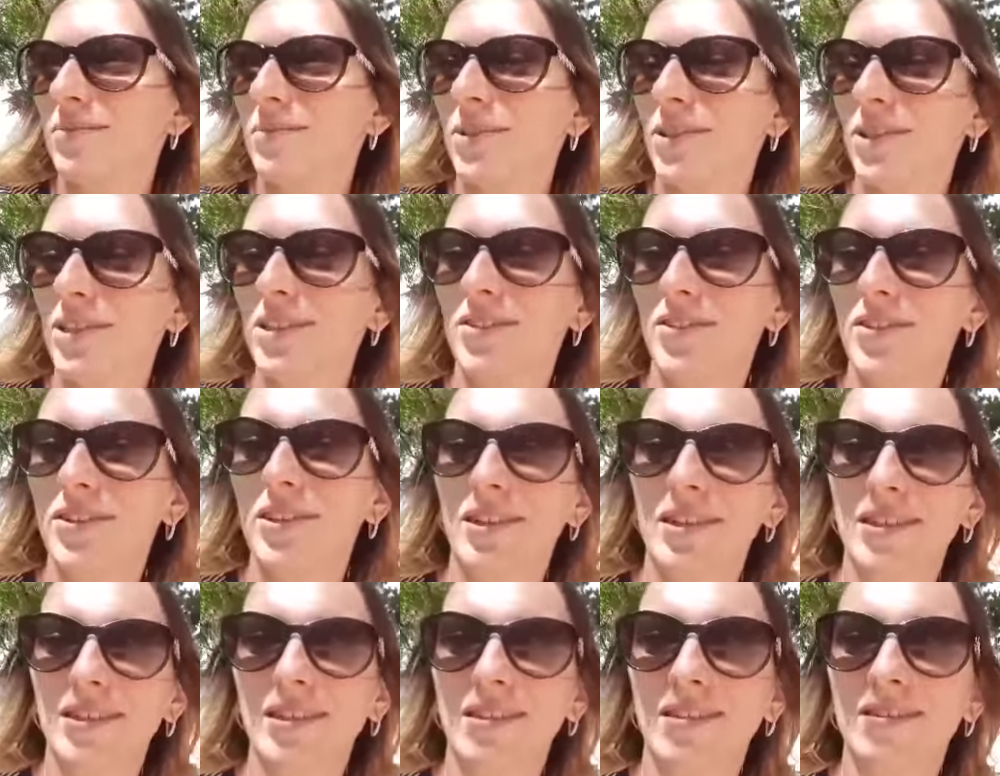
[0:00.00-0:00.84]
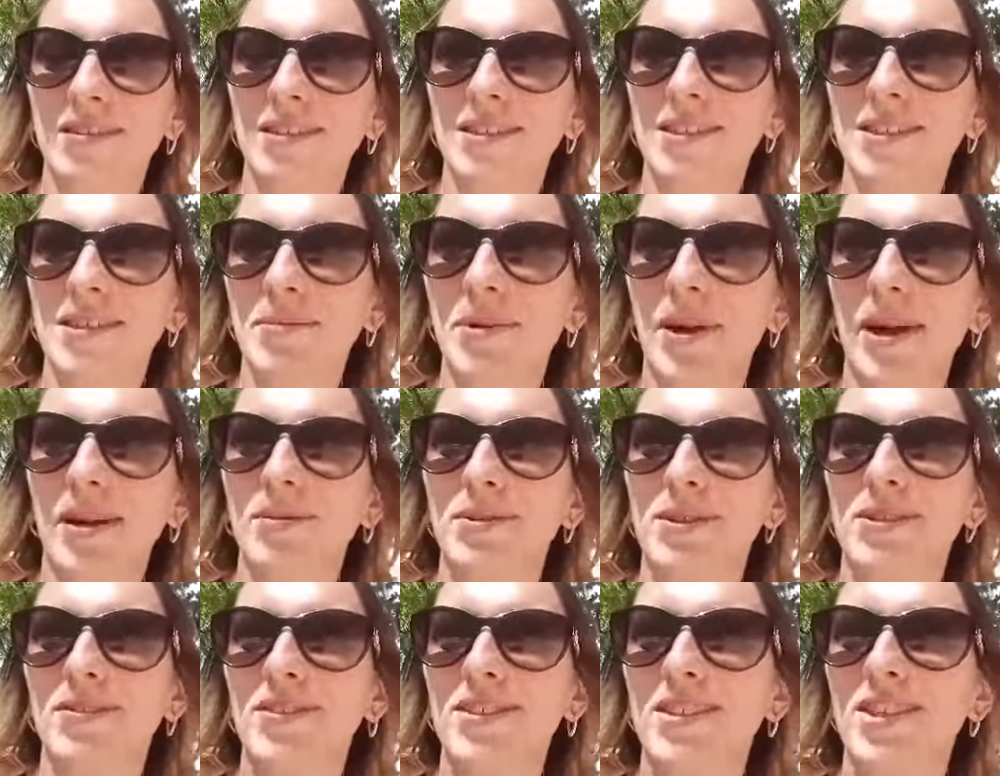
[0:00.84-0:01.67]
мы действительно не
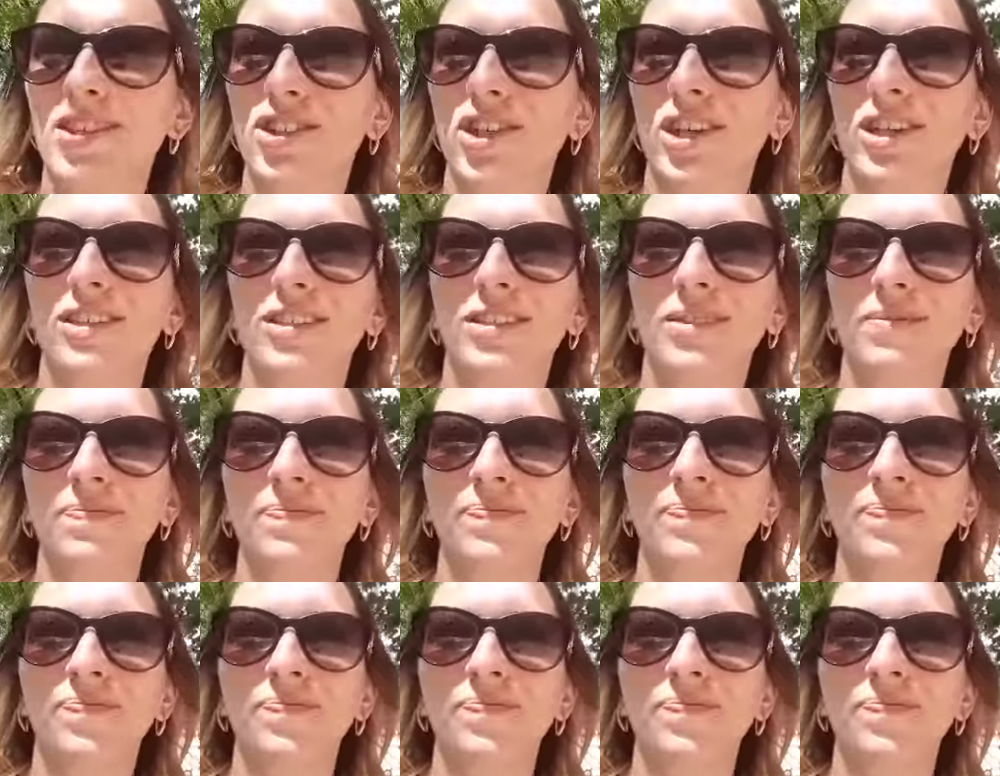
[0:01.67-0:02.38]
собираемся возвращаться.